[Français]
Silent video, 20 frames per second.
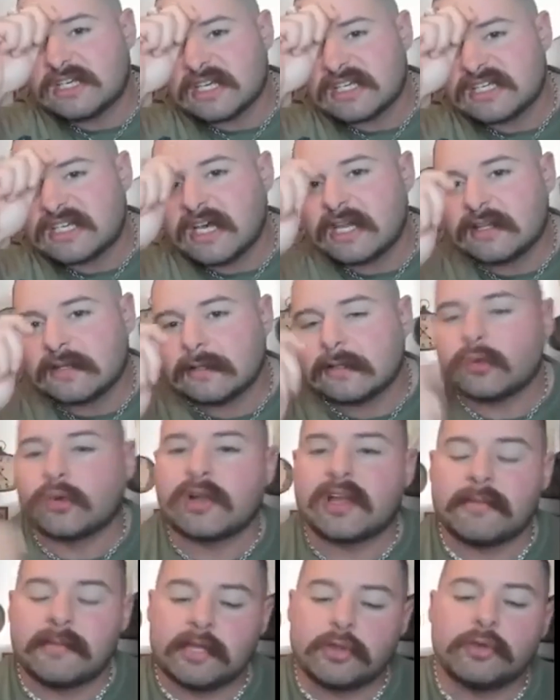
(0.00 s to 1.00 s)
casquette.
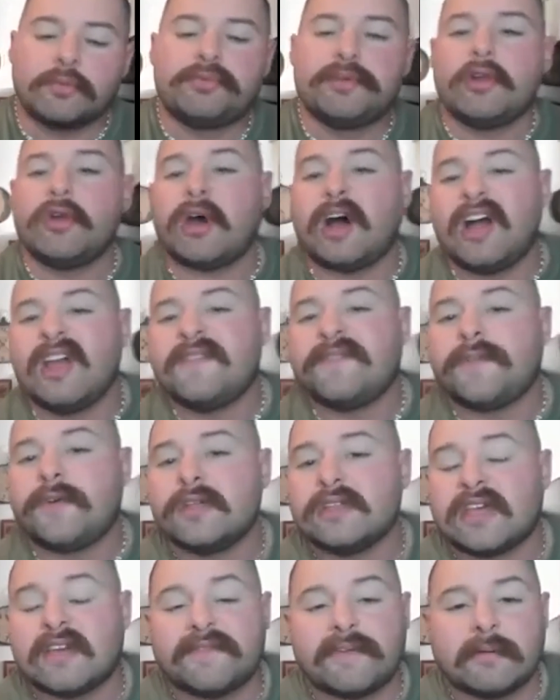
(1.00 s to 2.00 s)
Donc les mecs, depuis leur
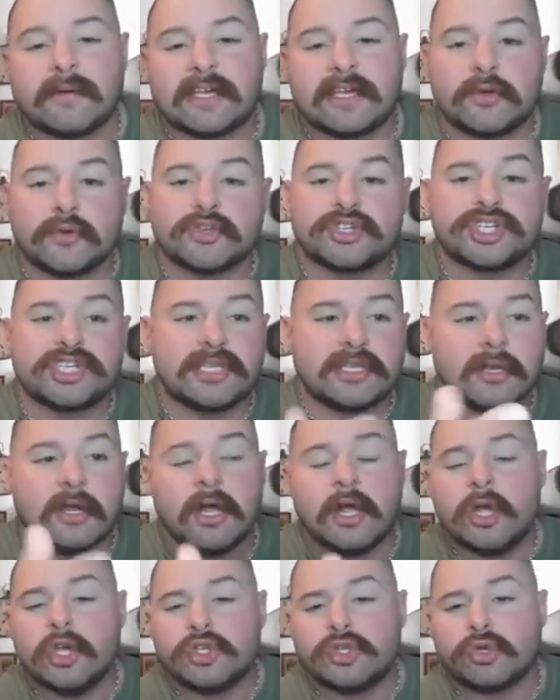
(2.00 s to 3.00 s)
iPhone qui est fabriqué en Chine,
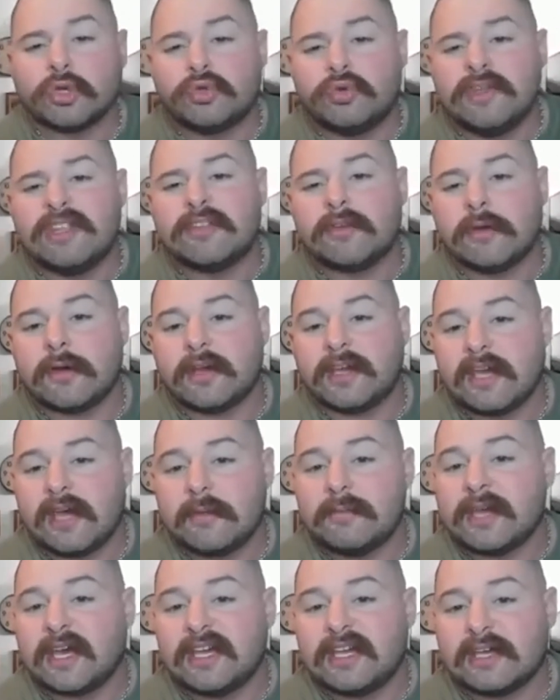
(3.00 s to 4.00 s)
sur Twitter qui
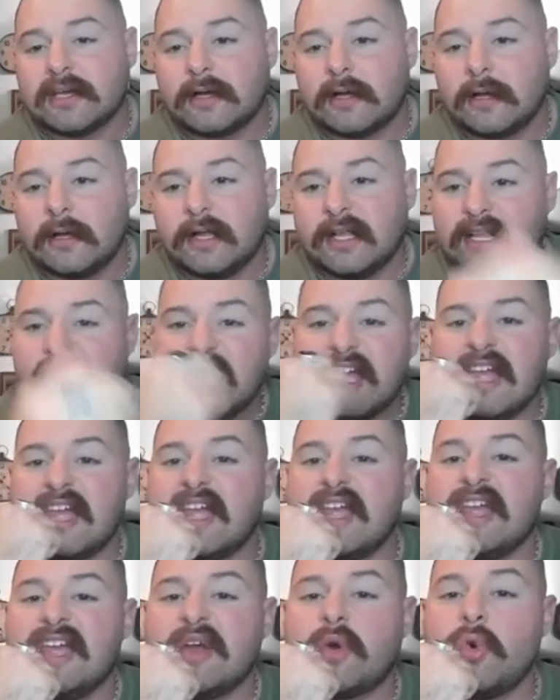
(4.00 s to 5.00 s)
est américain, sur
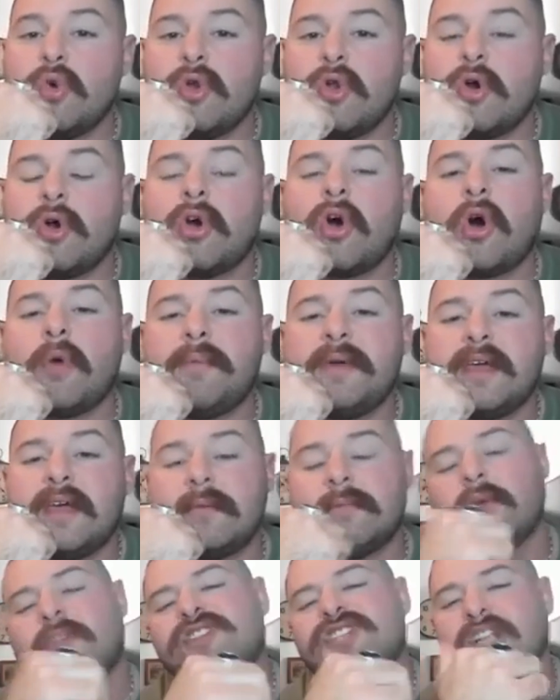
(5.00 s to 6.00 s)
Google qui roule en
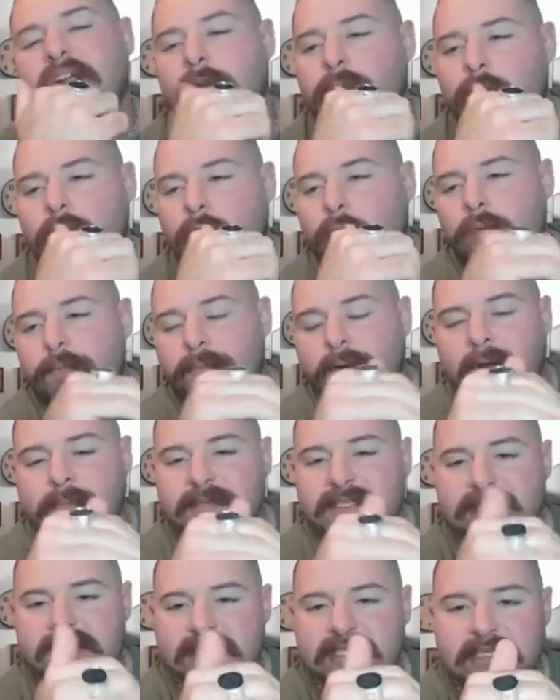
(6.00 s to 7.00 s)
BM, en généralement ils roulent pas
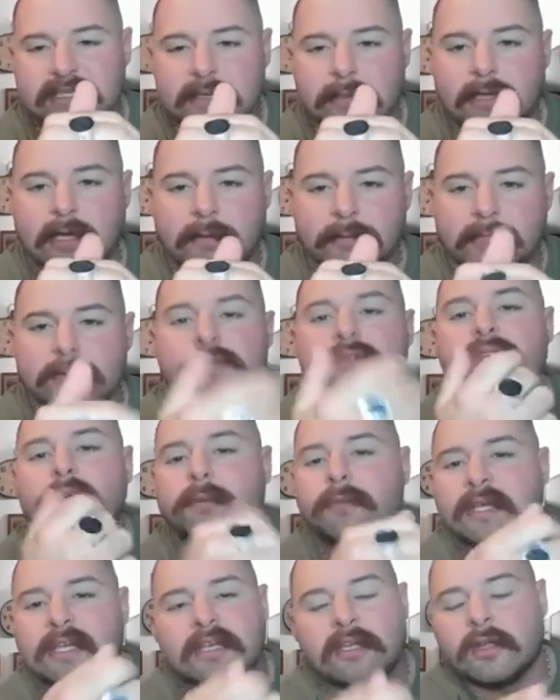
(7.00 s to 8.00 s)
parce que c'est des gamins de 12
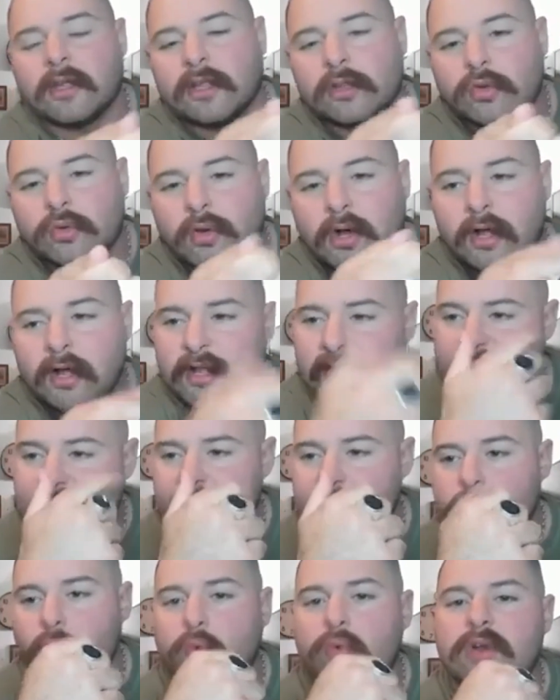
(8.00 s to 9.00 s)
ans, mais il y en a trois,
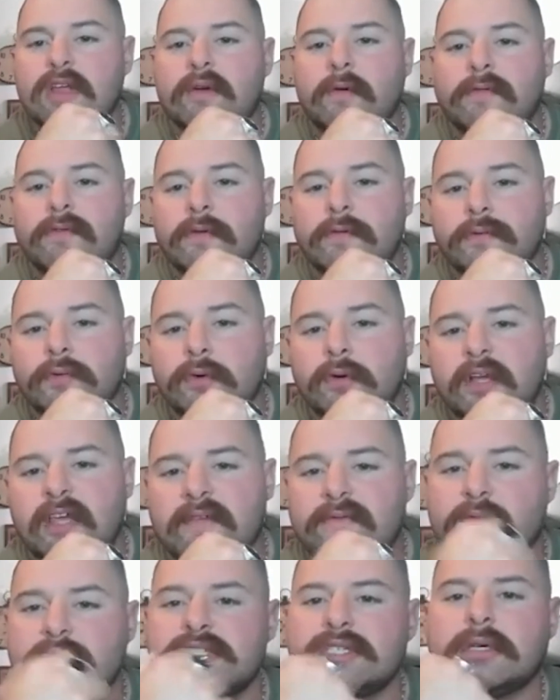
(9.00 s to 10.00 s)
ils vont rouler en Volvo et
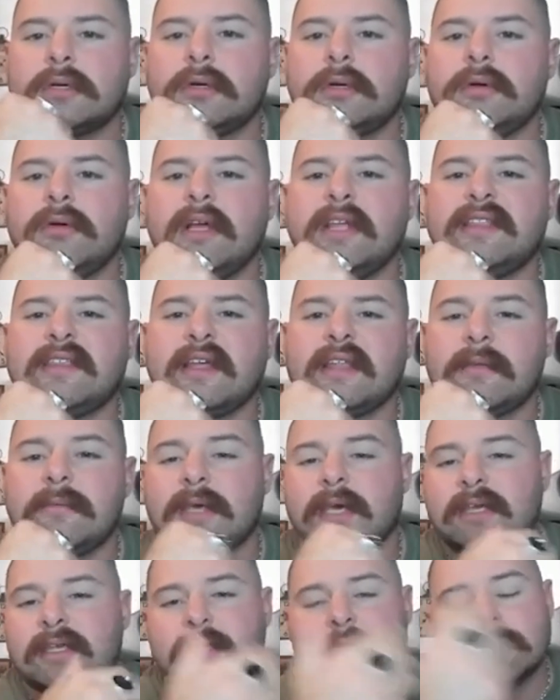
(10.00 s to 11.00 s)
ils vont dire euh, ouais t'es un
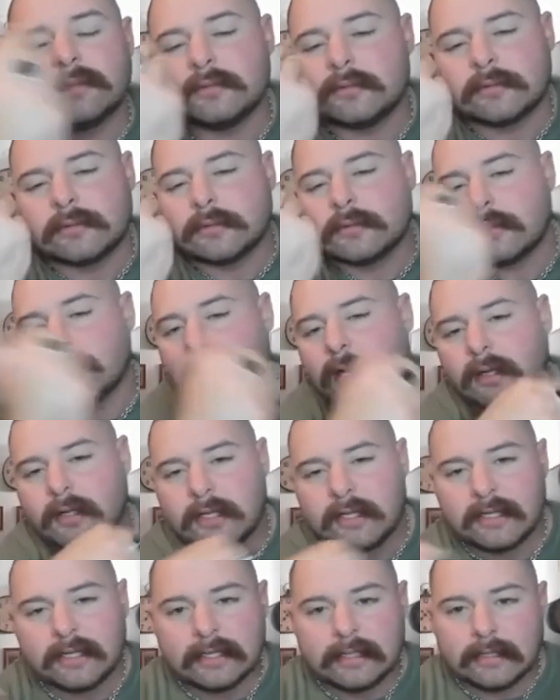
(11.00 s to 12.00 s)
américain. Donc euh,
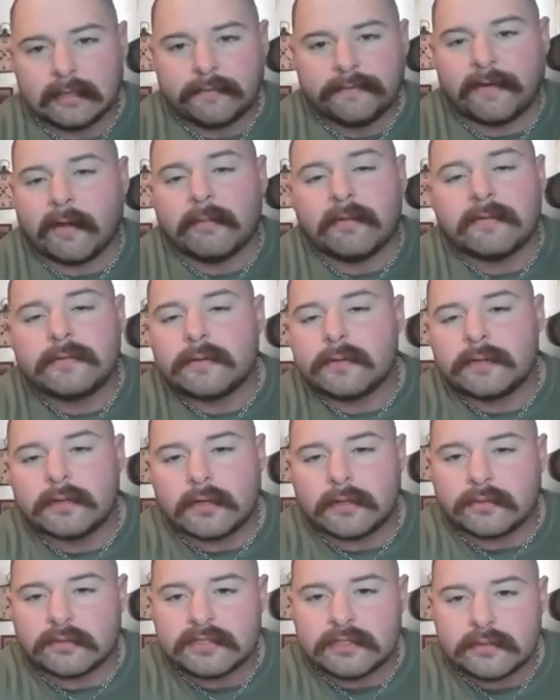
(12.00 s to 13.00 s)
voilà. Fermez vos
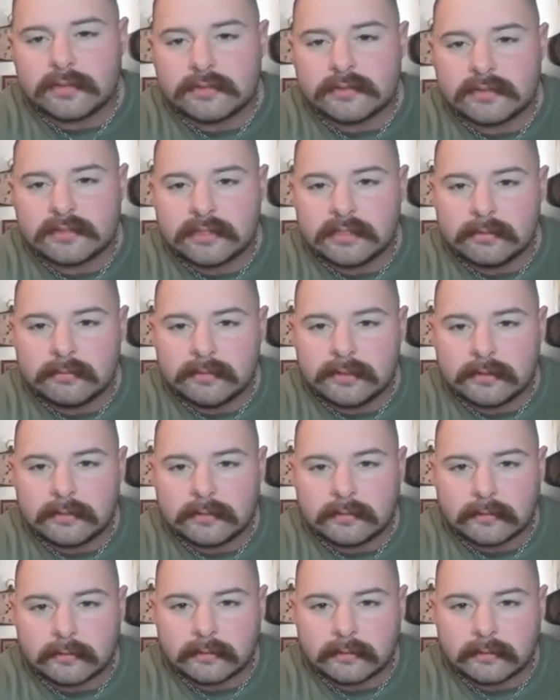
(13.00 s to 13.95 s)
gueules, continuez à sucer des billes.